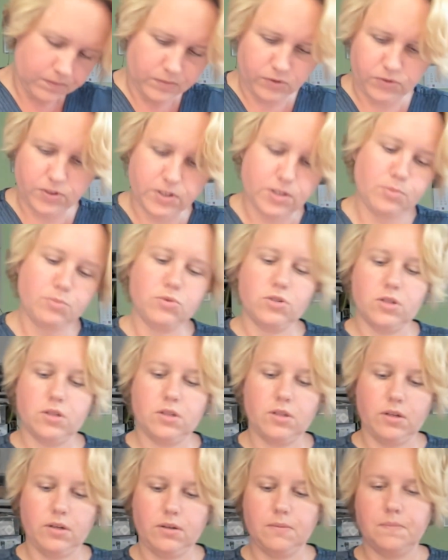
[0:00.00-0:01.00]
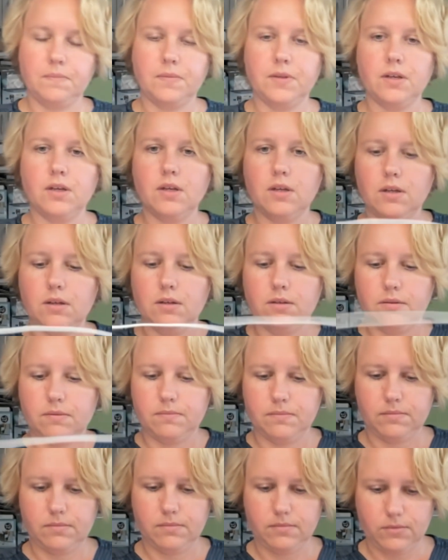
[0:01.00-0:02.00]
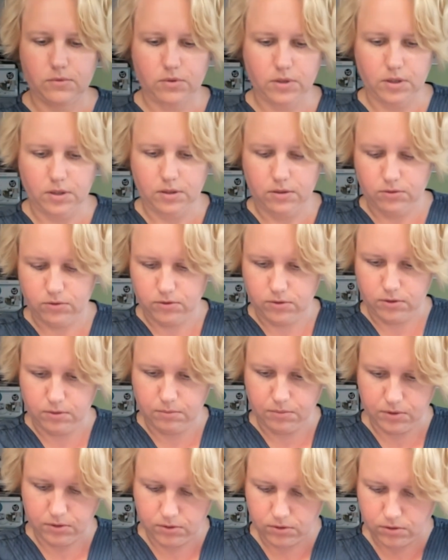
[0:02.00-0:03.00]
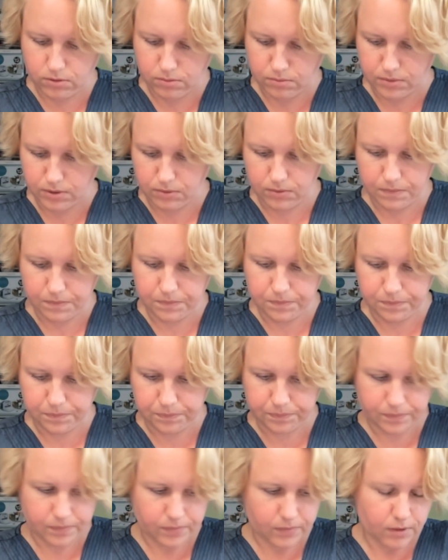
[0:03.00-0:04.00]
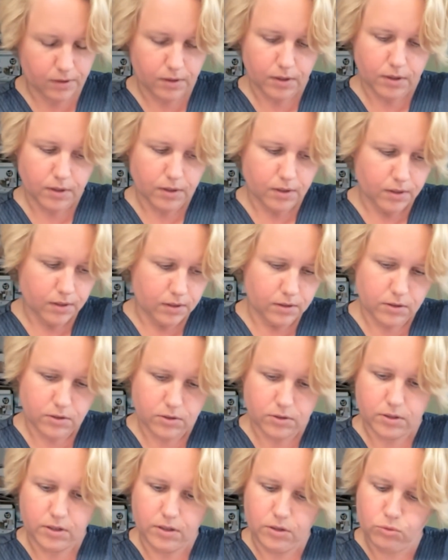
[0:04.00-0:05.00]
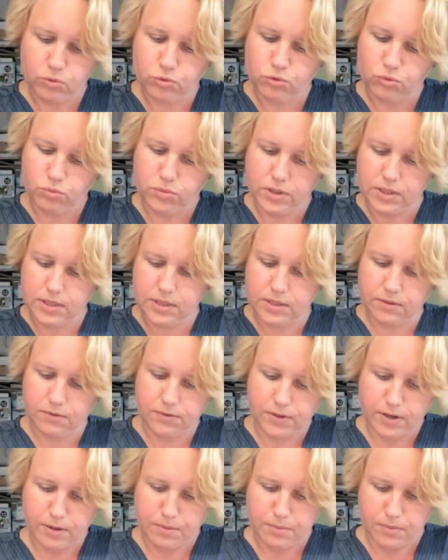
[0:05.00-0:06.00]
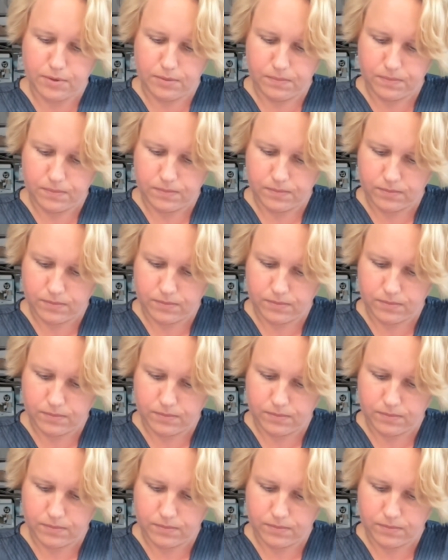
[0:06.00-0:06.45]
Powiedzmy, że tak. Ok, to się nie będzie trzymało. Jeżeli już umiejscawiamy,